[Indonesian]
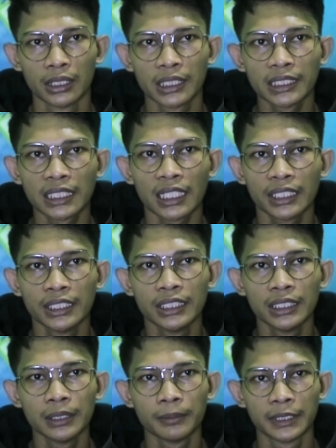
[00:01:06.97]
Kisah
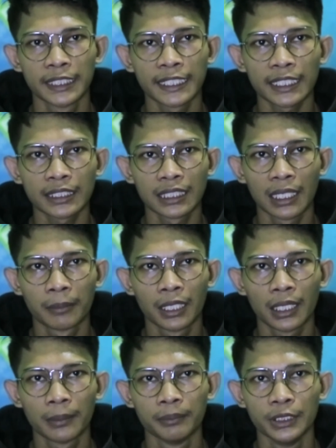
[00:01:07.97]
ini menyeret
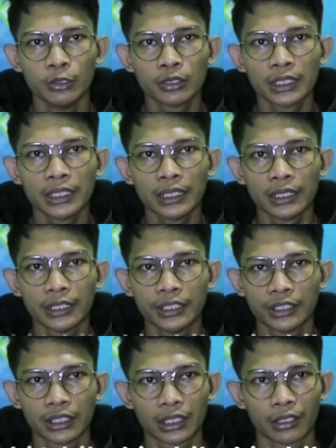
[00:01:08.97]
nama Miyuki
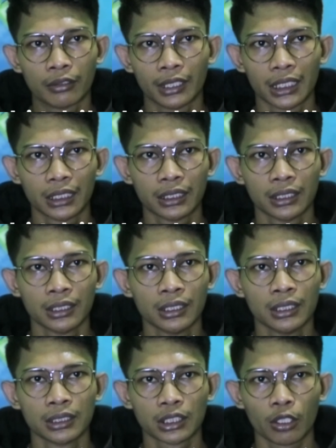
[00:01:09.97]
Ishikawa,
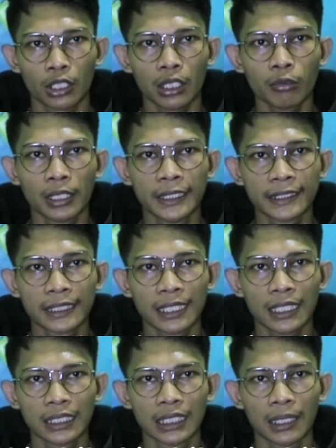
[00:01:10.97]
seorang
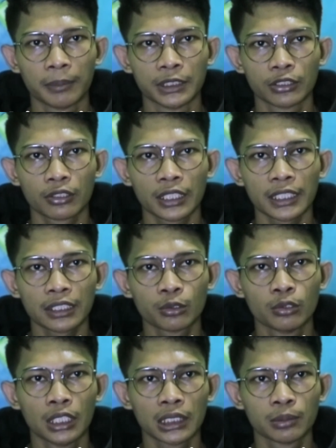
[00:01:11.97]
wanita yang mencoreng
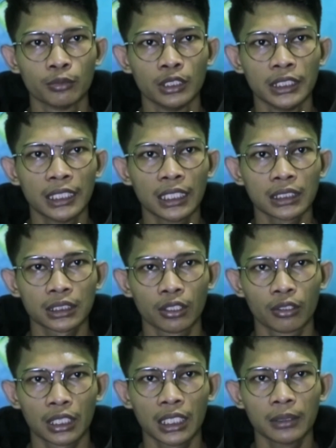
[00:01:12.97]
tugas mulia
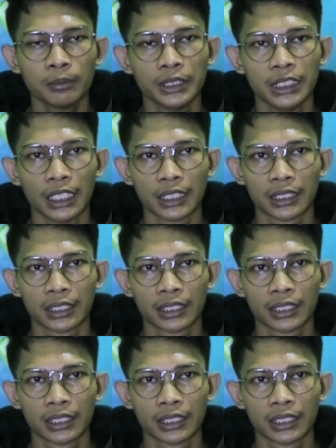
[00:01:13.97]
seorang bidan.